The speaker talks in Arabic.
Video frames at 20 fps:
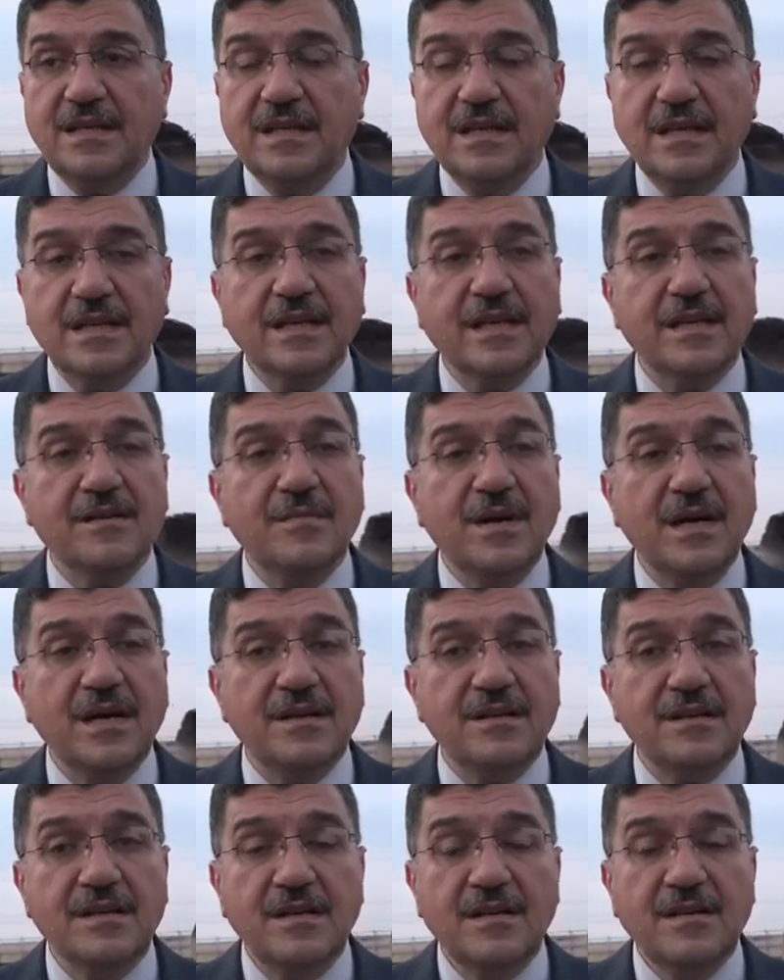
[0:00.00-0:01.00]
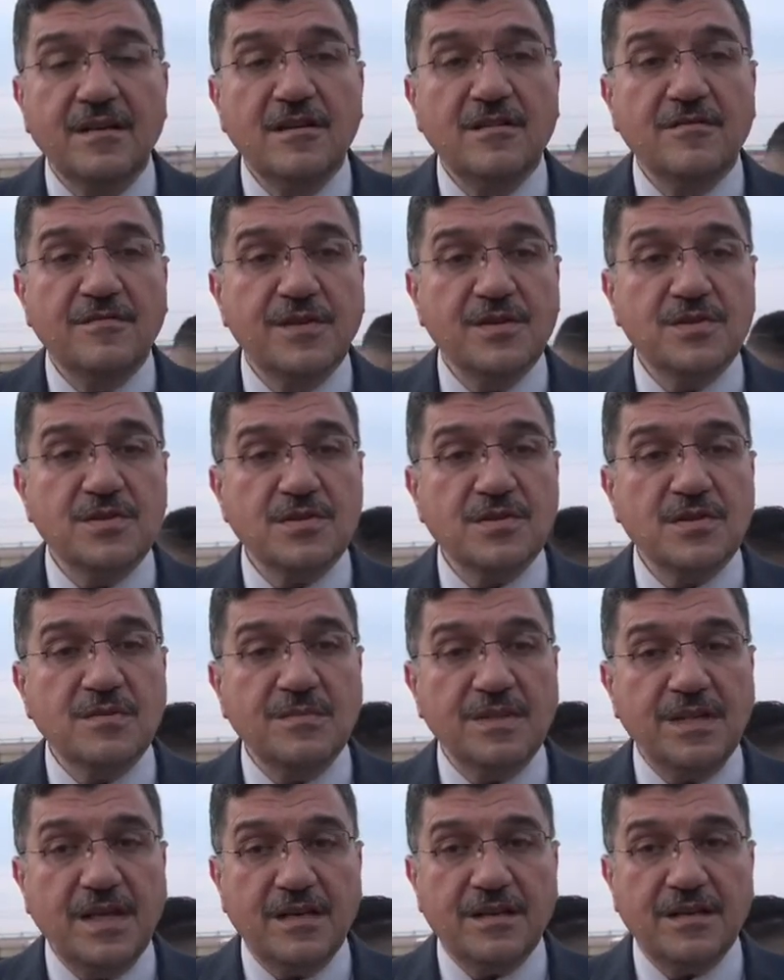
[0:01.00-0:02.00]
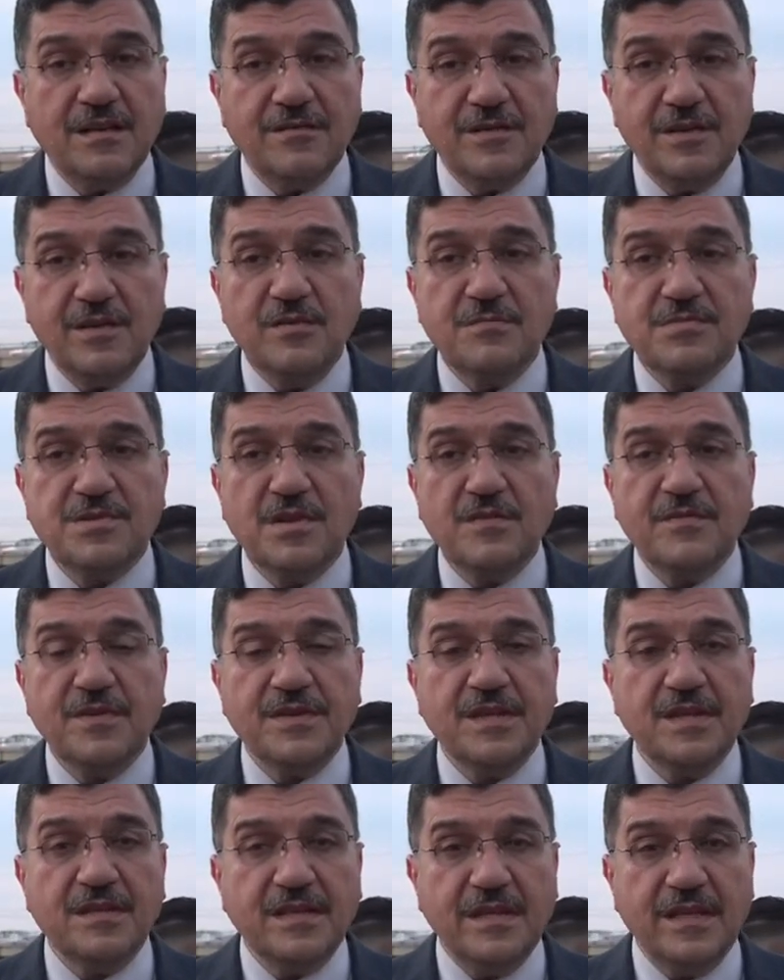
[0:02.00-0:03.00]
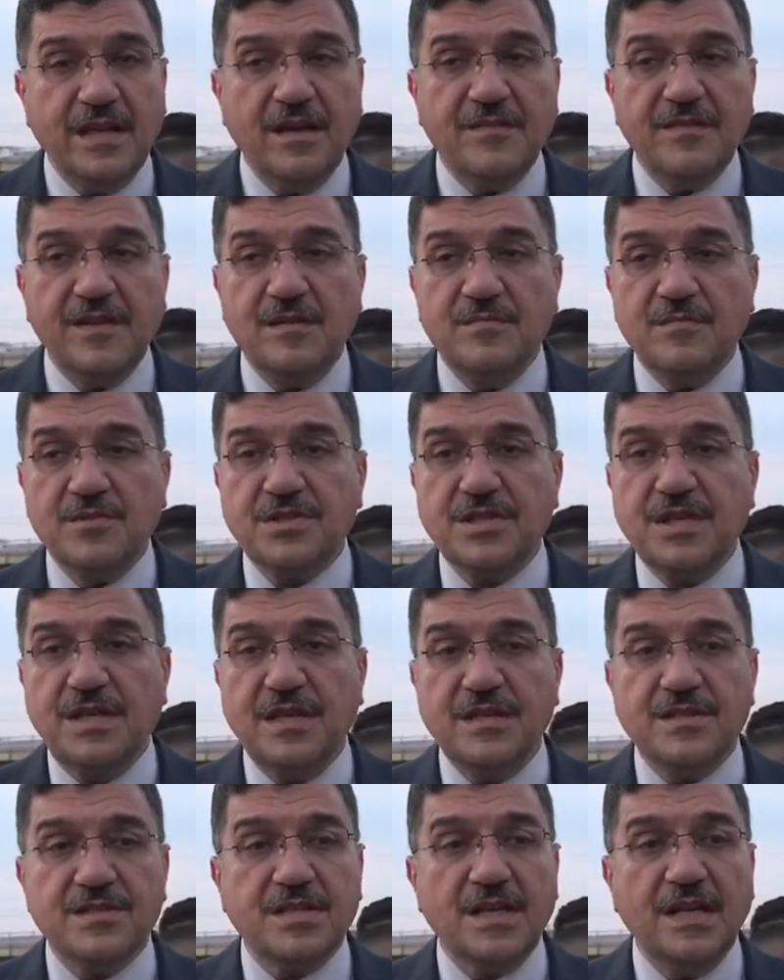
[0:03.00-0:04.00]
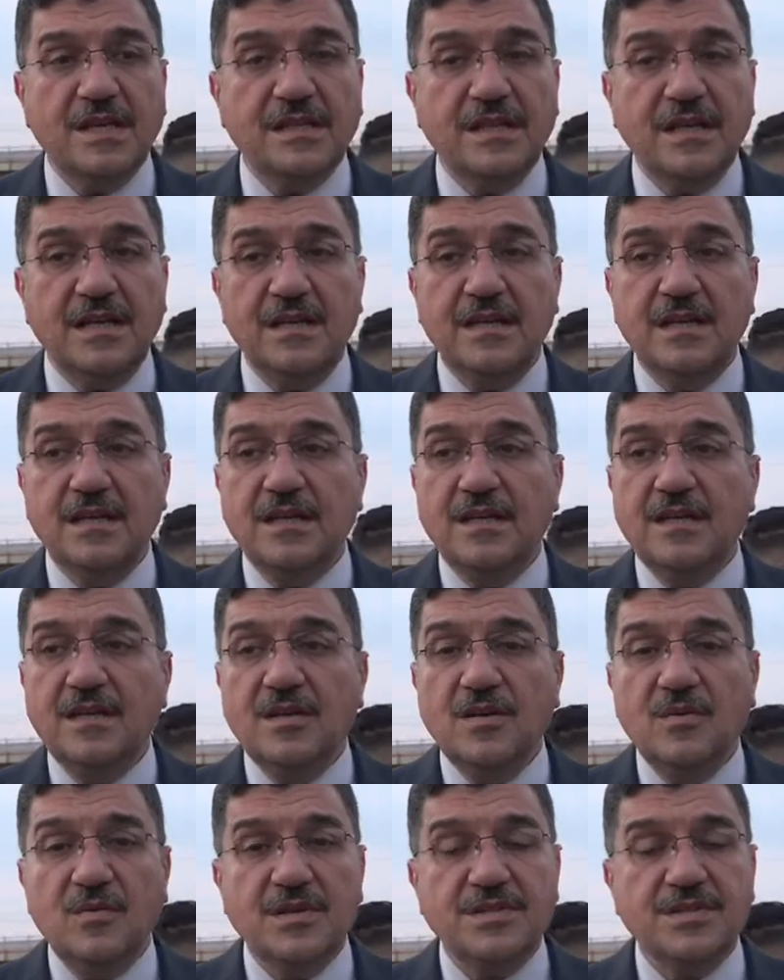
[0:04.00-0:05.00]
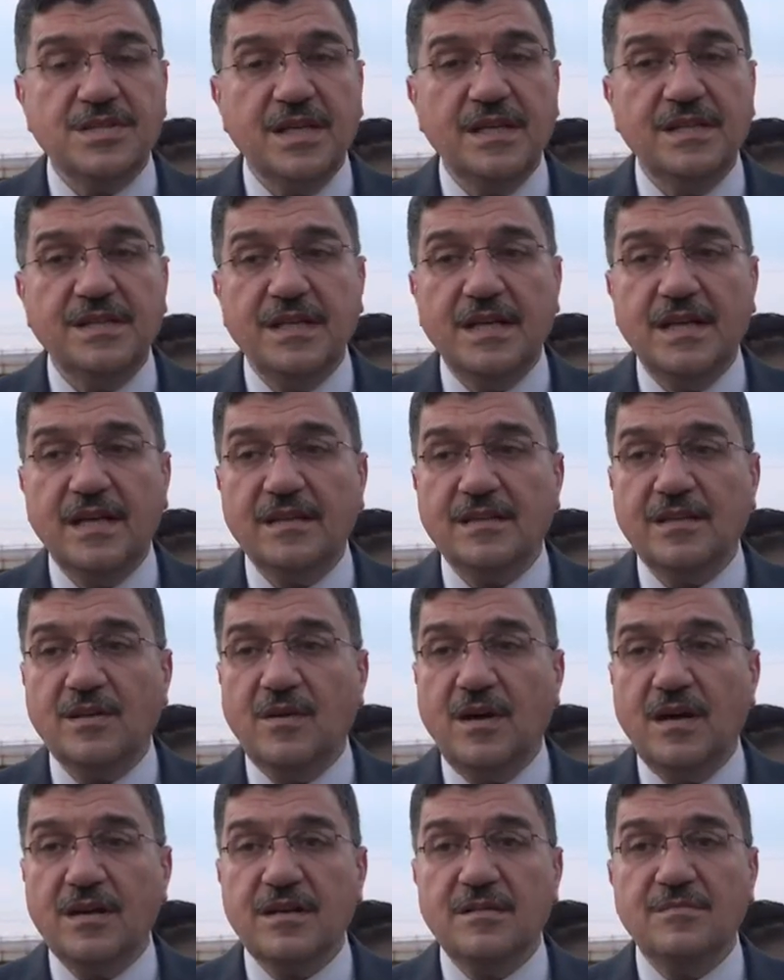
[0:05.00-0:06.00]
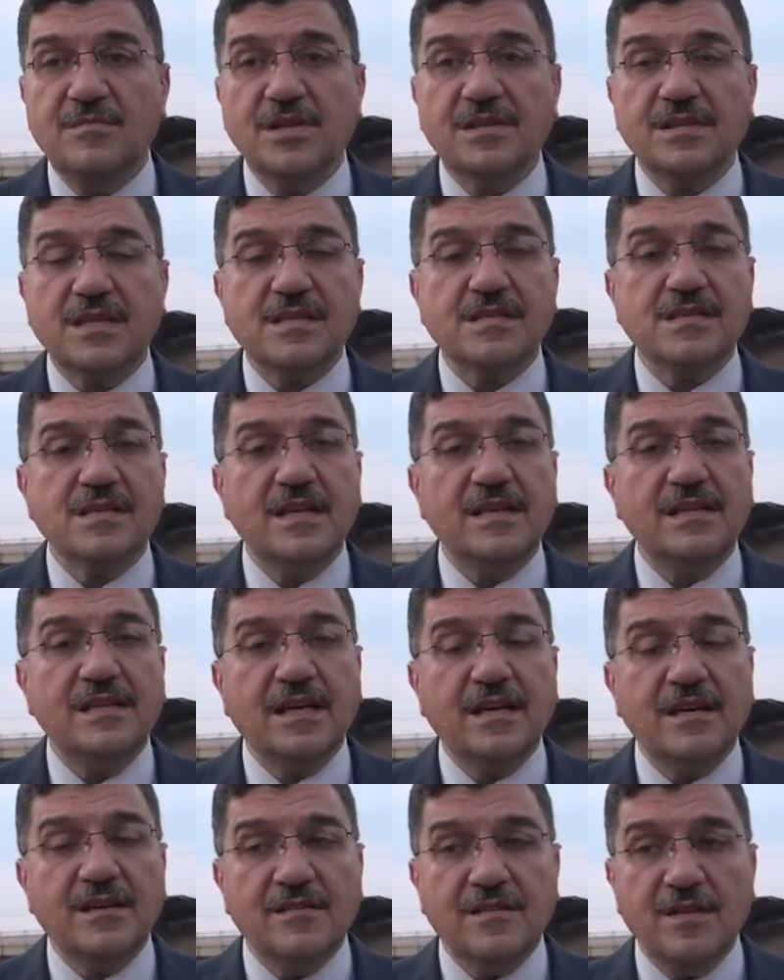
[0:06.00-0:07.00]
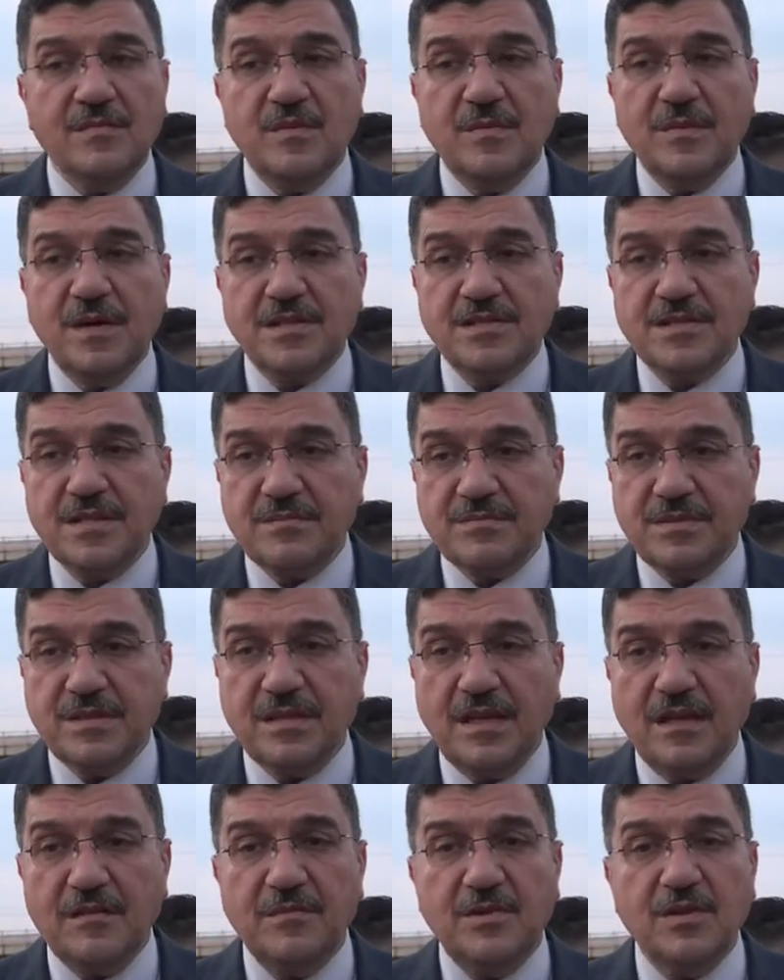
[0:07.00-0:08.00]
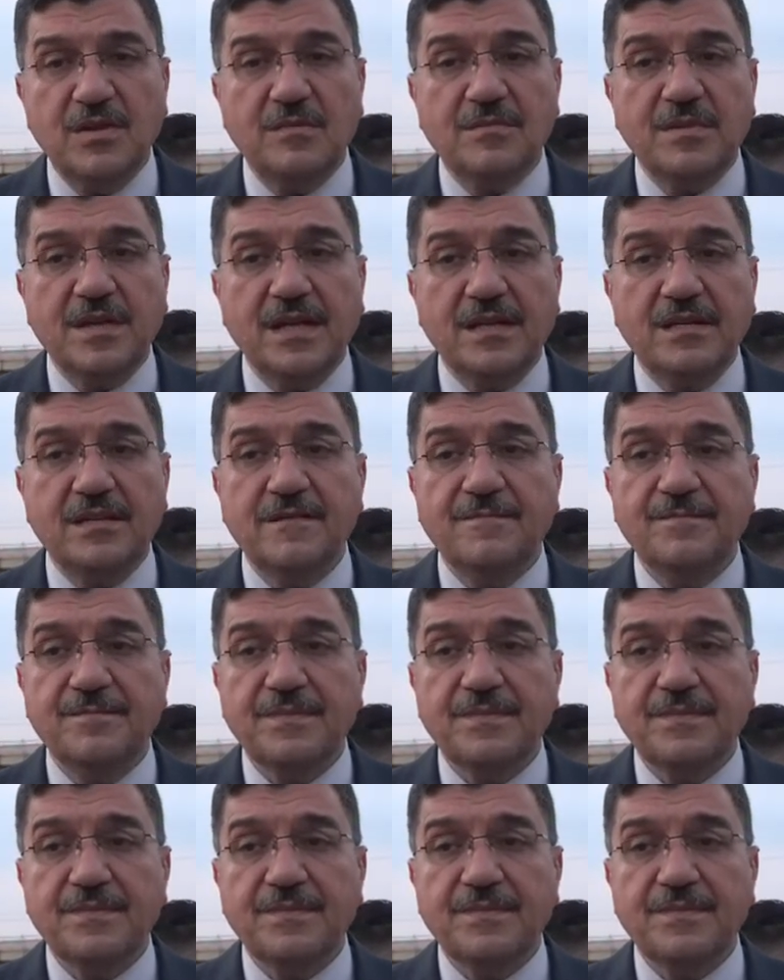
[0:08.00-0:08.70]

الانغمار في جزء من أراضيهم سوف تنتهي هذه المشكلة إن شاء الله وجهنا الدوائر المختصة لغرض المباشر ابتداء من يوم غد